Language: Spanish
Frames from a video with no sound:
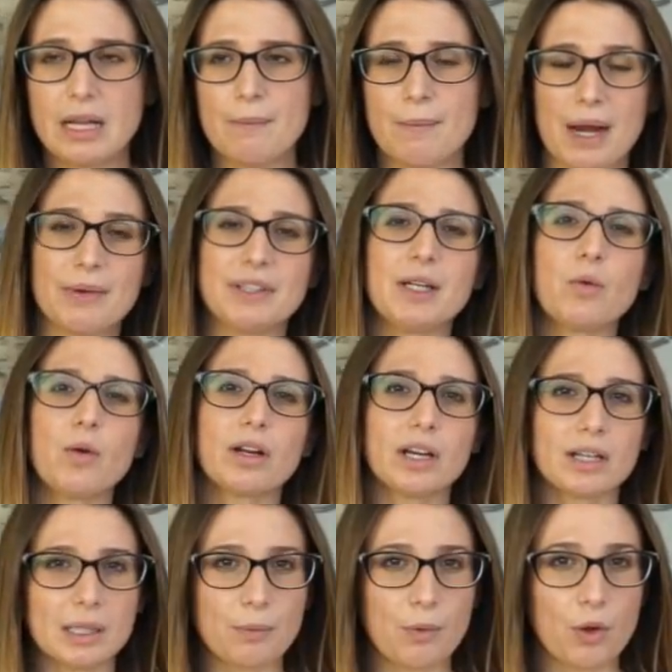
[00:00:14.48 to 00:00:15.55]
Para evitar
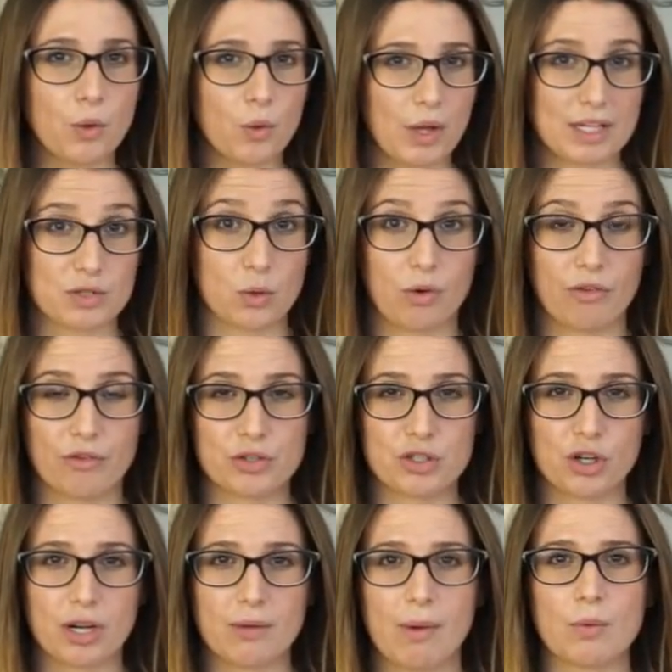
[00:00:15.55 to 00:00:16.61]
cualquier tipo de dudas o
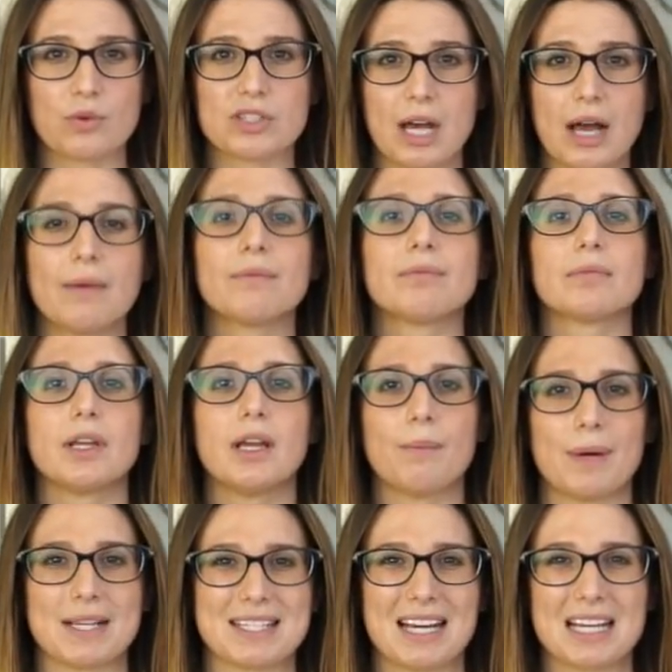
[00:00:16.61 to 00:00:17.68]
confusiones vamos a
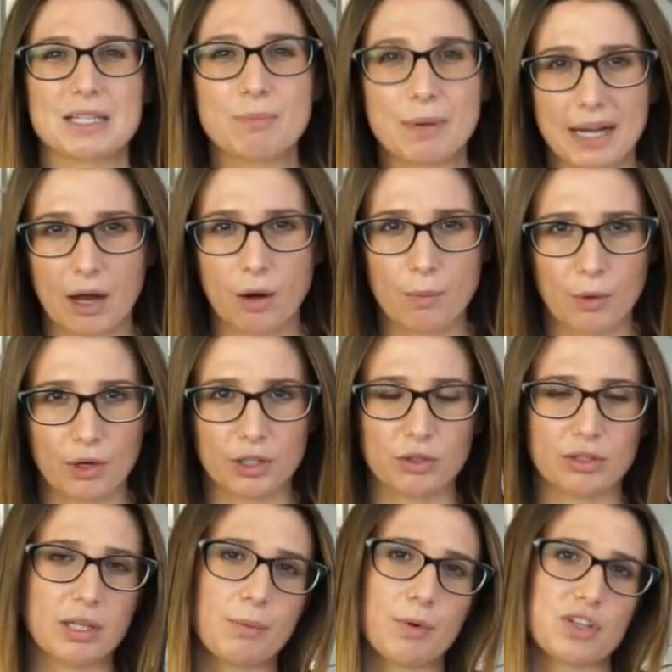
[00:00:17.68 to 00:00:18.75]
pasar a explicar un poquito
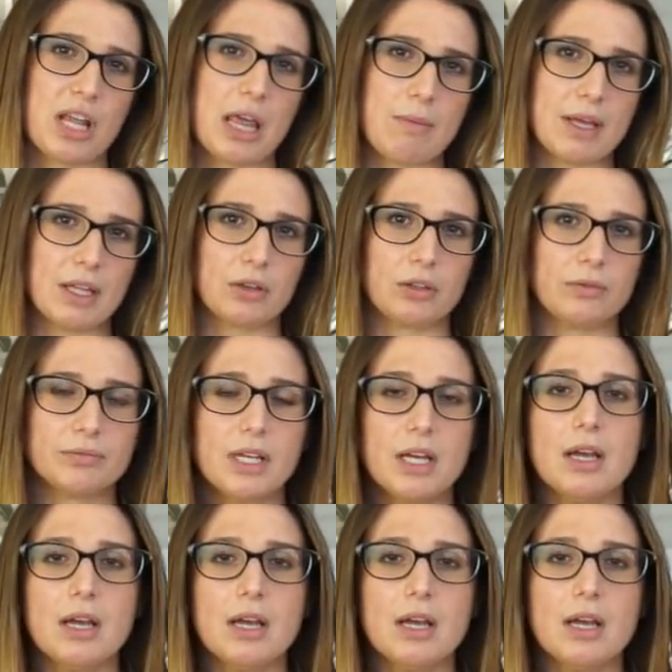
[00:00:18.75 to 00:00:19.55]
este procedimiento.